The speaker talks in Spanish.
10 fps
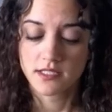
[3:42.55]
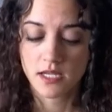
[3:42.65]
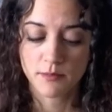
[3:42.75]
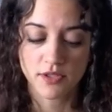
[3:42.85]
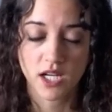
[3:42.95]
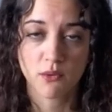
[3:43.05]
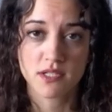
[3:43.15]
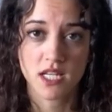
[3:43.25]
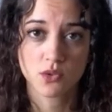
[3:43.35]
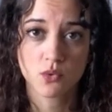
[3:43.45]
sin poner
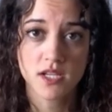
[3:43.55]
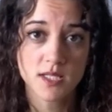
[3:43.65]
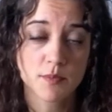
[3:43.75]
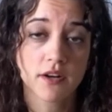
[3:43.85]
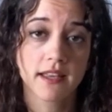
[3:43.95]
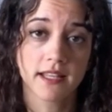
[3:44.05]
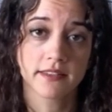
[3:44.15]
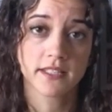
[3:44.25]
nuestras uñas por delante.